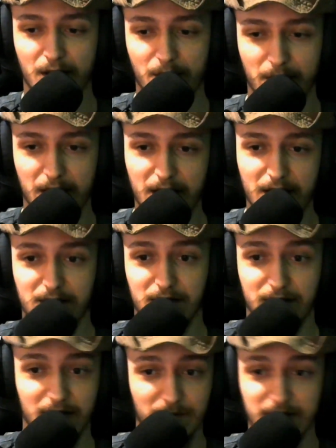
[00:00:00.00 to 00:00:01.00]
Mas
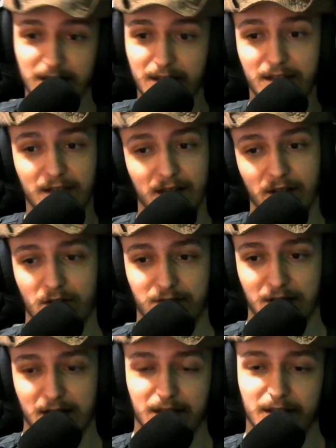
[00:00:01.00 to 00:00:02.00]
estamos aqui na
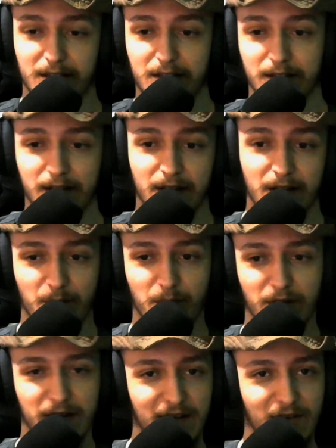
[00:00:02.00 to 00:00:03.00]
nova cadeira.
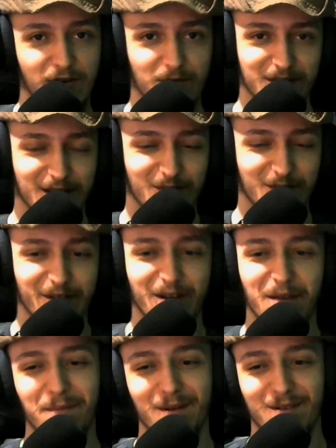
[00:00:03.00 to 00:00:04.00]
Porém, como vocês viram
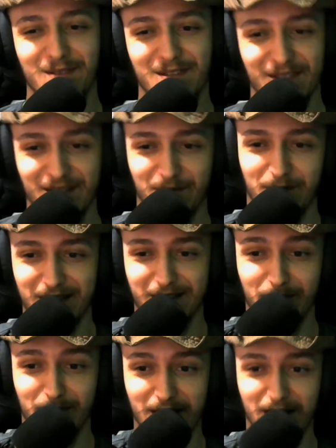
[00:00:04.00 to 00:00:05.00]
aí pelo título e pela
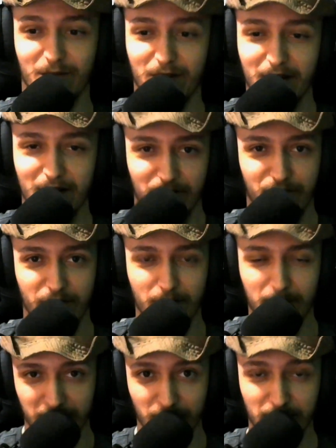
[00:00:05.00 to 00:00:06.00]
thumbnail, foi
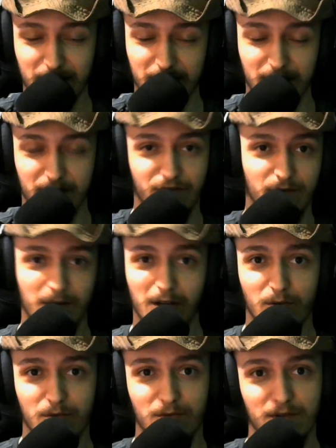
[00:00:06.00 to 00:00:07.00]
uma doideira, foi uma
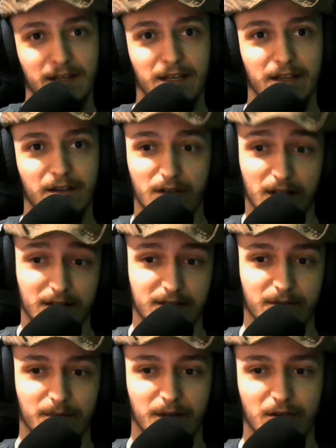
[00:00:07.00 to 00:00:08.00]
loucura aí,
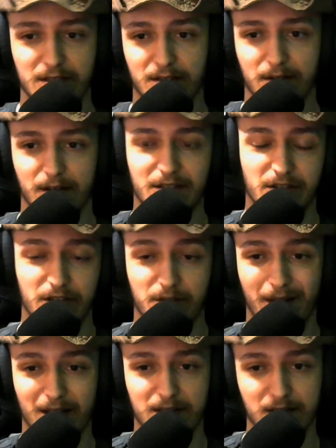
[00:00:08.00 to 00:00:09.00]
nossa, uma coisa que a gente
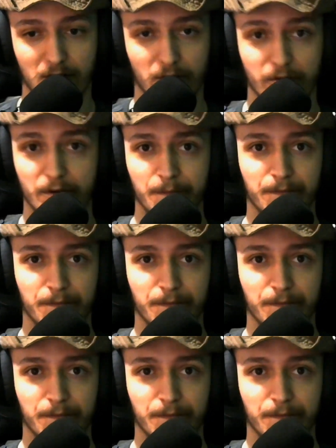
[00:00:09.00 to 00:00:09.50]
parcelou